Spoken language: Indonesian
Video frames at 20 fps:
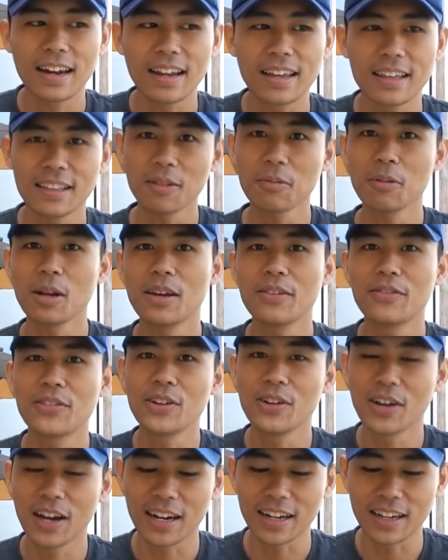Kita mulai
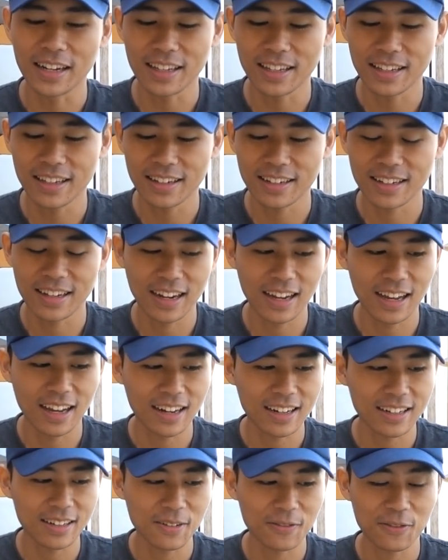video hari ini
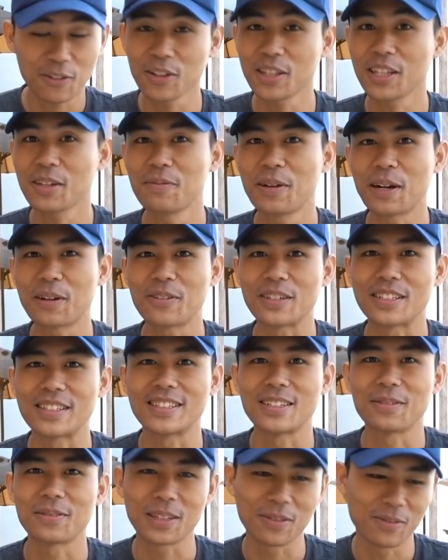dengan floating
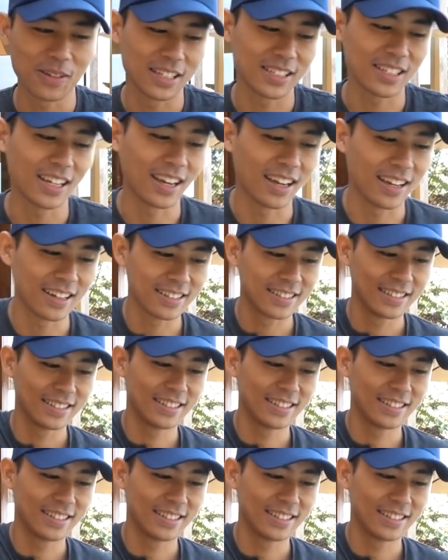breakfast seperti biasa ya.